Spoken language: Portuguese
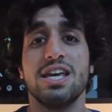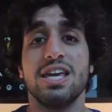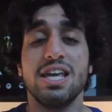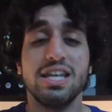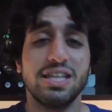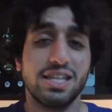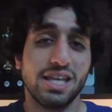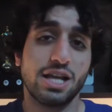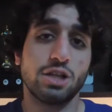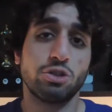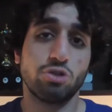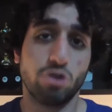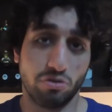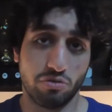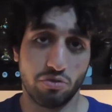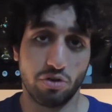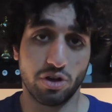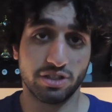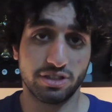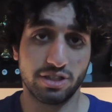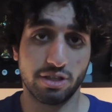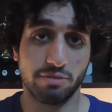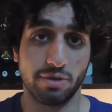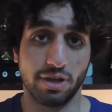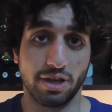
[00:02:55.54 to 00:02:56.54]
e tem a sua
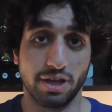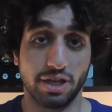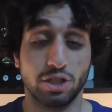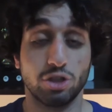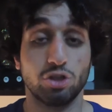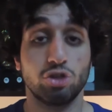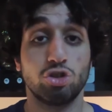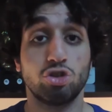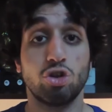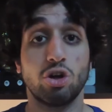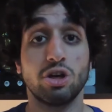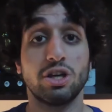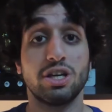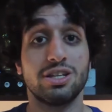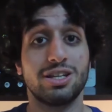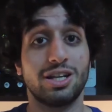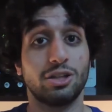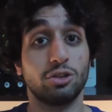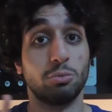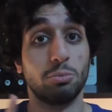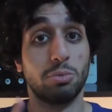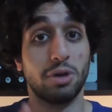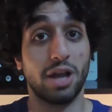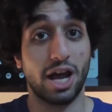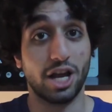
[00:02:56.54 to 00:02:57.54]
voz também. Só que na
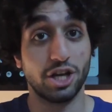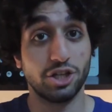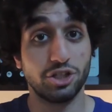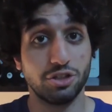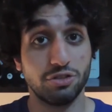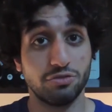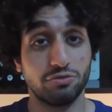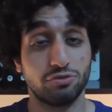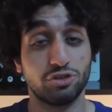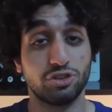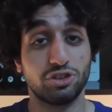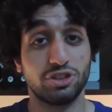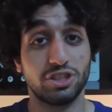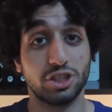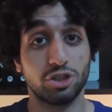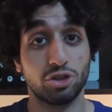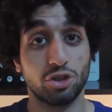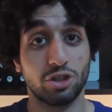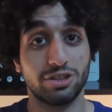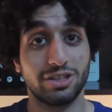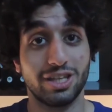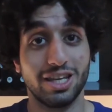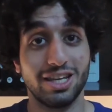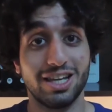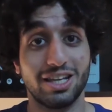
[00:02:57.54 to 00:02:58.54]
dublagem você
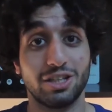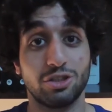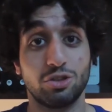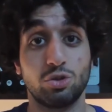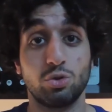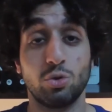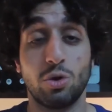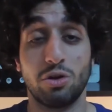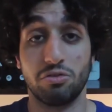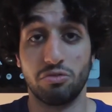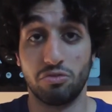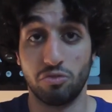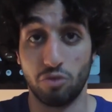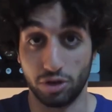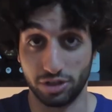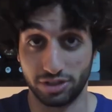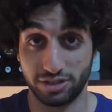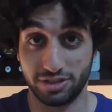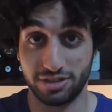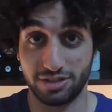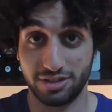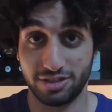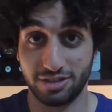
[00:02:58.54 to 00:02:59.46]
só tem a sua voz.